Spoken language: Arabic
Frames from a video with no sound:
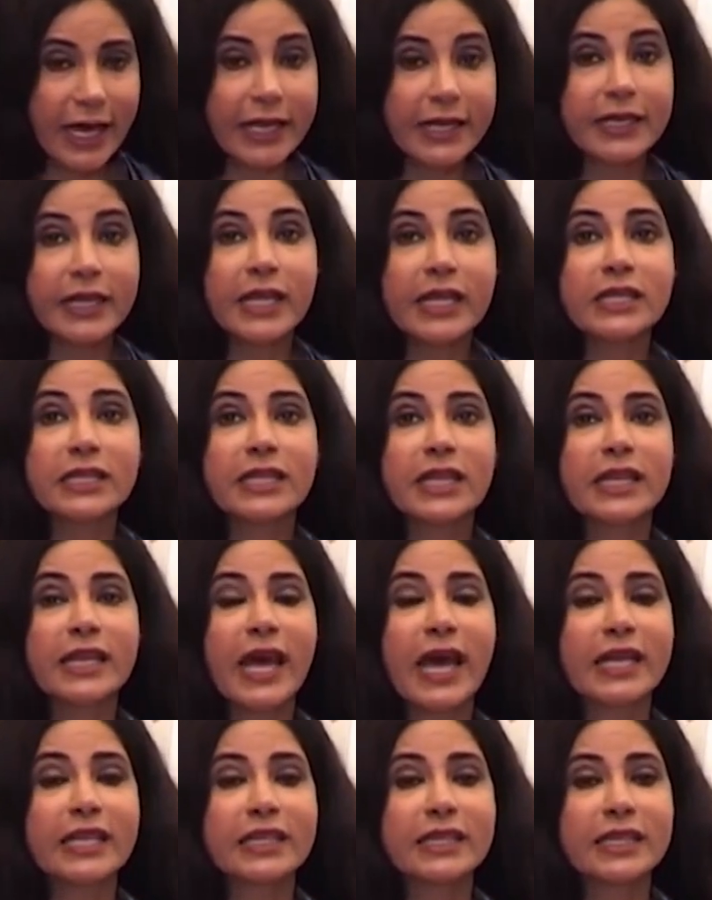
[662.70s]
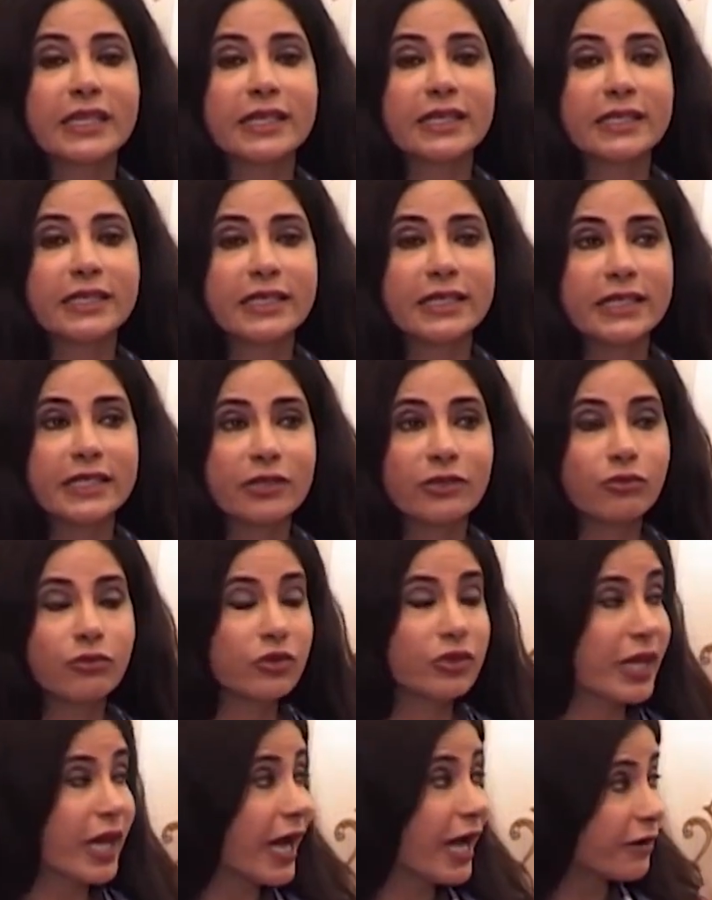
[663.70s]
النت لحتى
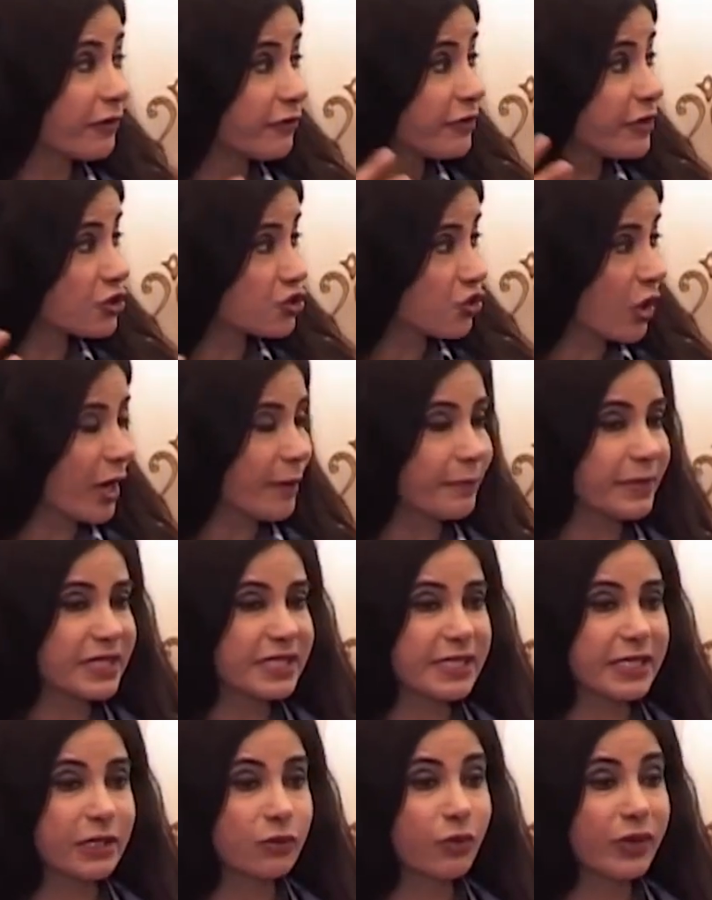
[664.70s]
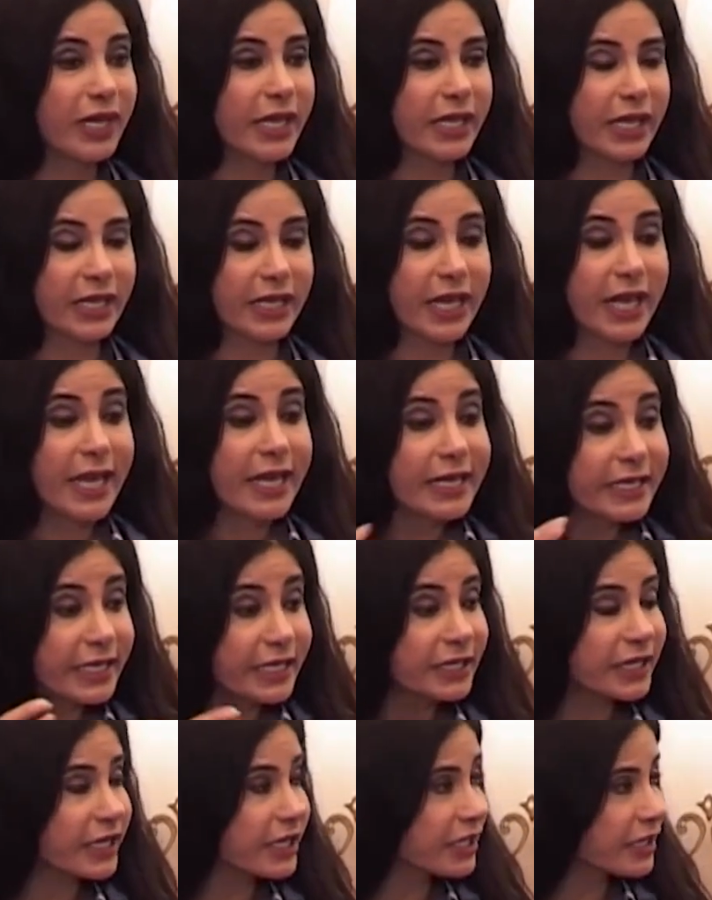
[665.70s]
يكون عارفين شو عم بيصير ولكن
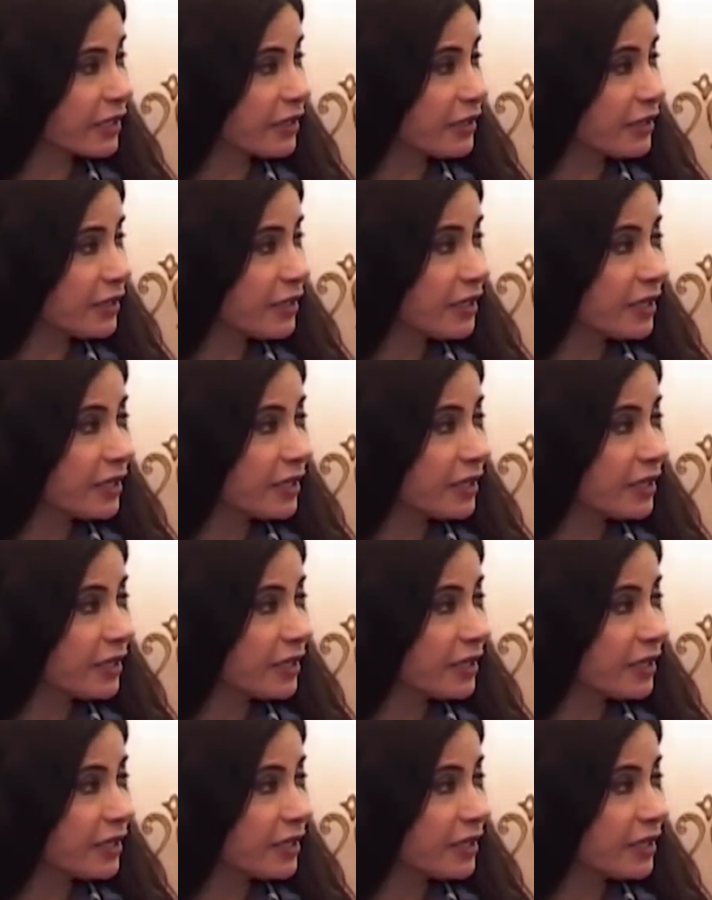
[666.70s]
كثرتها